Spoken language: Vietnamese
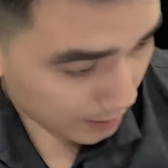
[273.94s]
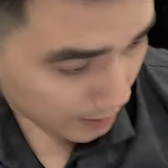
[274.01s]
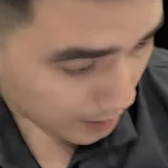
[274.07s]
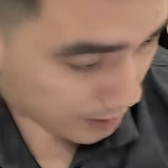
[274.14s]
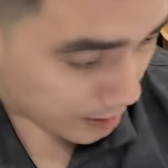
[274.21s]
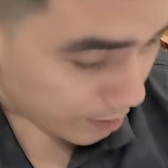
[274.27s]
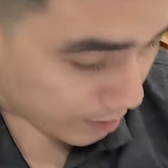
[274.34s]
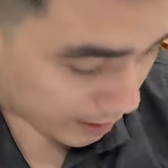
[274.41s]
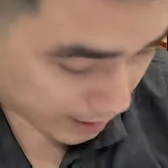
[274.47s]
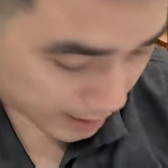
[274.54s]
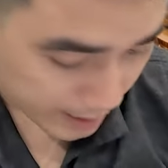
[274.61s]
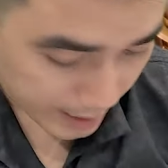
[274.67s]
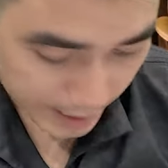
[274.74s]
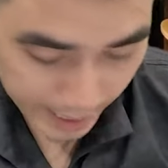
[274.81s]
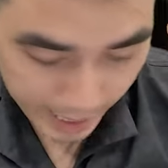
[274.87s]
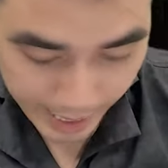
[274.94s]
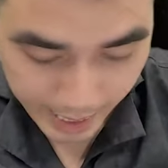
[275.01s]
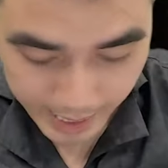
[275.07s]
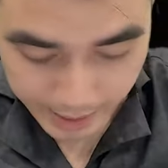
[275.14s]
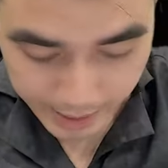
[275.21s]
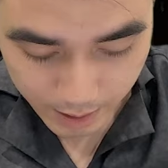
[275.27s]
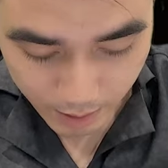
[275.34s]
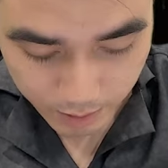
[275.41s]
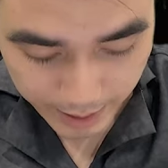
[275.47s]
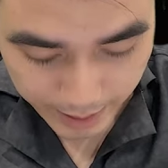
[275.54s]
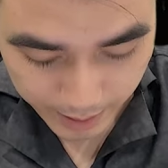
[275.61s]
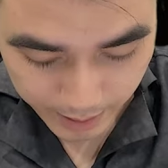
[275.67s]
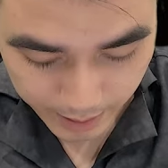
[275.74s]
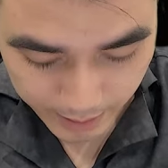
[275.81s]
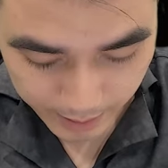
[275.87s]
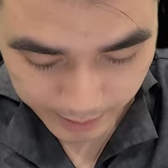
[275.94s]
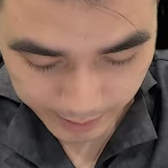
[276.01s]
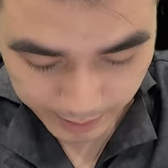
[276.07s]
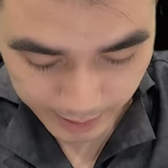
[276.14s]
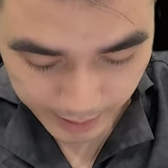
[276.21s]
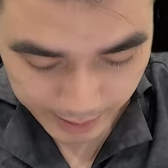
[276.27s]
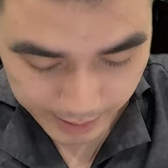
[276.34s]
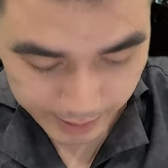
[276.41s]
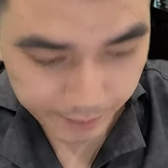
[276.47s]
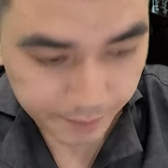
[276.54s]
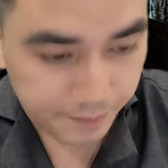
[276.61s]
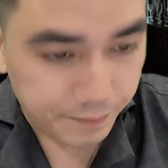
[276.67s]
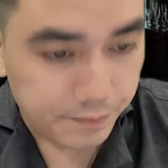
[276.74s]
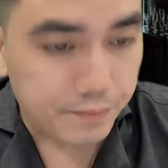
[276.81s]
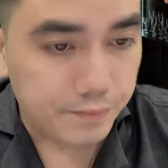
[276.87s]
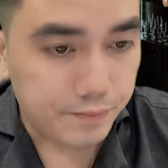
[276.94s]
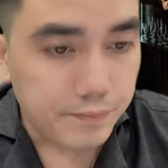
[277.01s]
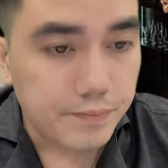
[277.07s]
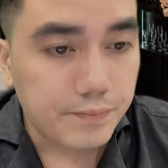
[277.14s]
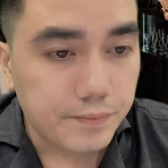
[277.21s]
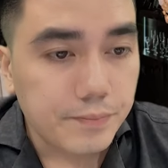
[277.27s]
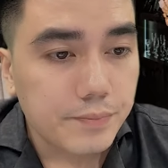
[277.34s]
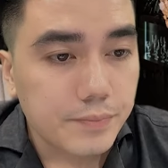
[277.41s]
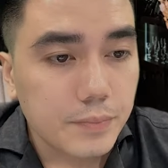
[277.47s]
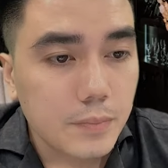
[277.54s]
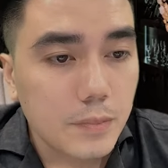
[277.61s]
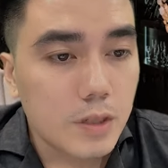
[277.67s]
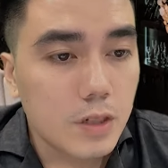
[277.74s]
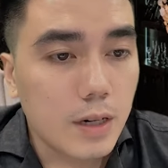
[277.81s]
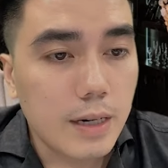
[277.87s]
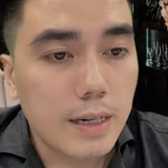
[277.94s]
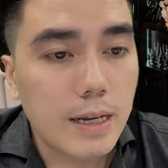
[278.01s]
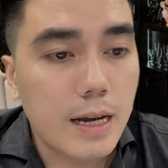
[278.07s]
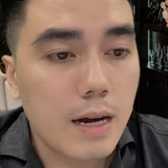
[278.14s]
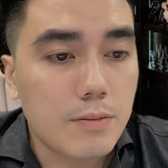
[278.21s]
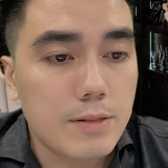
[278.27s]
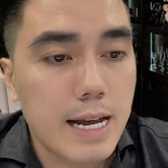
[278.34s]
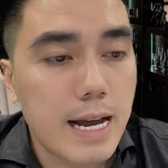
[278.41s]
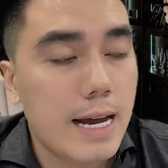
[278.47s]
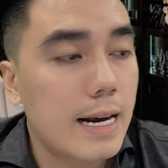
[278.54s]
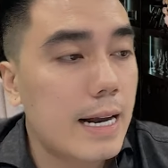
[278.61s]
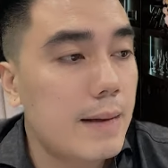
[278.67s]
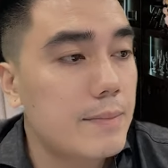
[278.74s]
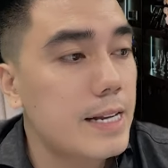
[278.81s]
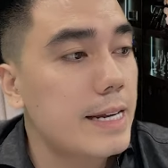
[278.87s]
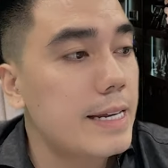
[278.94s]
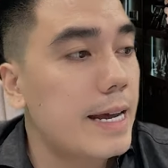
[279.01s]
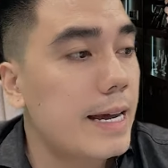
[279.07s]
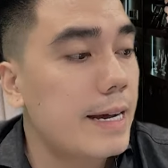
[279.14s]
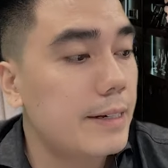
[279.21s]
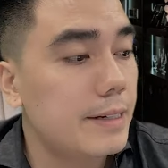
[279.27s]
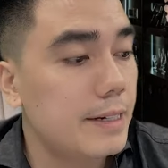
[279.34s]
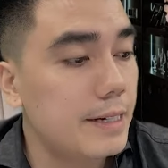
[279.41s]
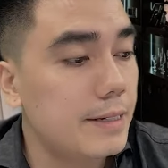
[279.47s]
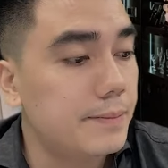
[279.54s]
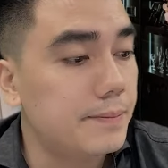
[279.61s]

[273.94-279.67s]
sau này ờ, khá công danh được nhé ừ. cho nó đi học cháu xa làm xa nhà nhé